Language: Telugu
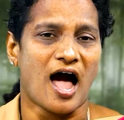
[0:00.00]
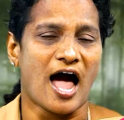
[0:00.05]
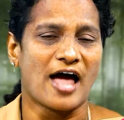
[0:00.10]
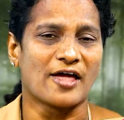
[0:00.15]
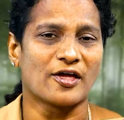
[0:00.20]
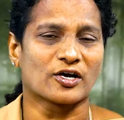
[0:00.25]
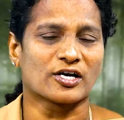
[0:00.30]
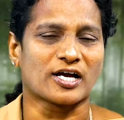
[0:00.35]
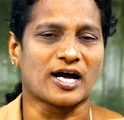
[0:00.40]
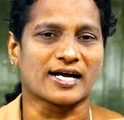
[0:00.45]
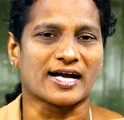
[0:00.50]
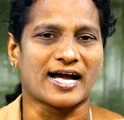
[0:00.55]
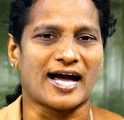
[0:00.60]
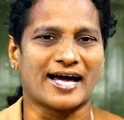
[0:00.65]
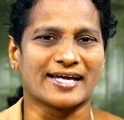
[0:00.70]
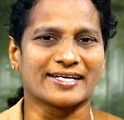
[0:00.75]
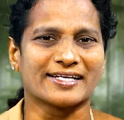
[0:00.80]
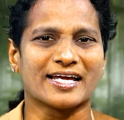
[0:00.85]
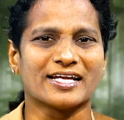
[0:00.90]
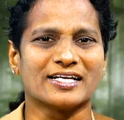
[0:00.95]
ఆ యొక్క
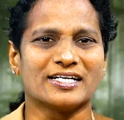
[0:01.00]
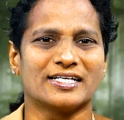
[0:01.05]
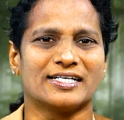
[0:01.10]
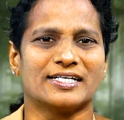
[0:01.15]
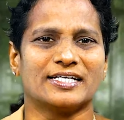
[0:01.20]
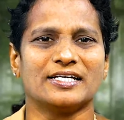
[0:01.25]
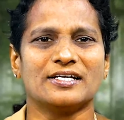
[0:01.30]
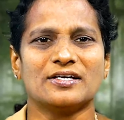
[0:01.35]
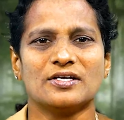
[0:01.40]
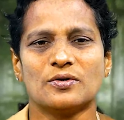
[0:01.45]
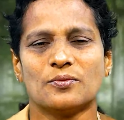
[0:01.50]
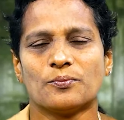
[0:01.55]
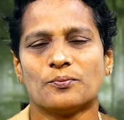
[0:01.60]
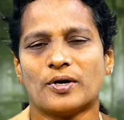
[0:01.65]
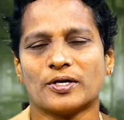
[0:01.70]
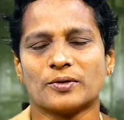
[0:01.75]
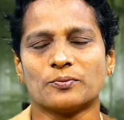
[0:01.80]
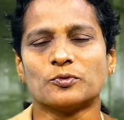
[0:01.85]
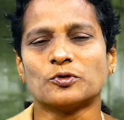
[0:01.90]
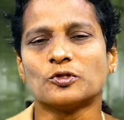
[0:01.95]
కార్యాన్ని
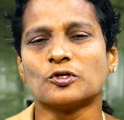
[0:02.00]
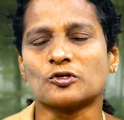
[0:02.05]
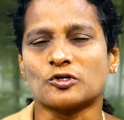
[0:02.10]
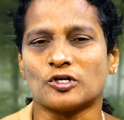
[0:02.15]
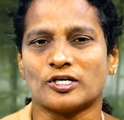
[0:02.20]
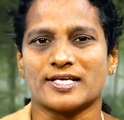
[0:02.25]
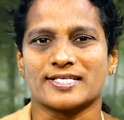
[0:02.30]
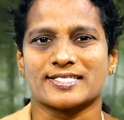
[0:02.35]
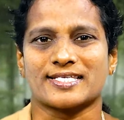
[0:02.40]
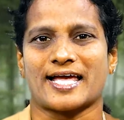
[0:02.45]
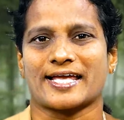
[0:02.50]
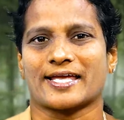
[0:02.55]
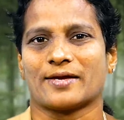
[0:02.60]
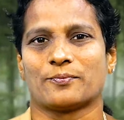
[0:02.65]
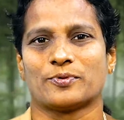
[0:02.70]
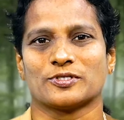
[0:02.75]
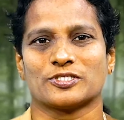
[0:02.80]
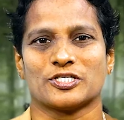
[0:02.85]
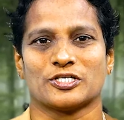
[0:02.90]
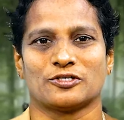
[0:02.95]
మరి ముందు
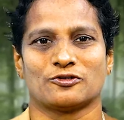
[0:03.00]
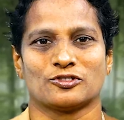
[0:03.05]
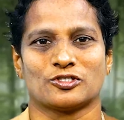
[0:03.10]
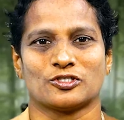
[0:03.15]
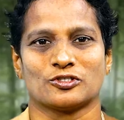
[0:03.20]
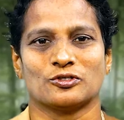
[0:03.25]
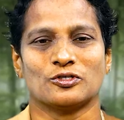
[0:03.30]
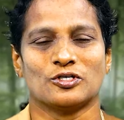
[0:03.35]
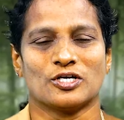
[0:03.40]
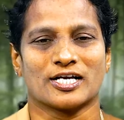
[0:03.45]
కొనసాగింప చేయవచ్చు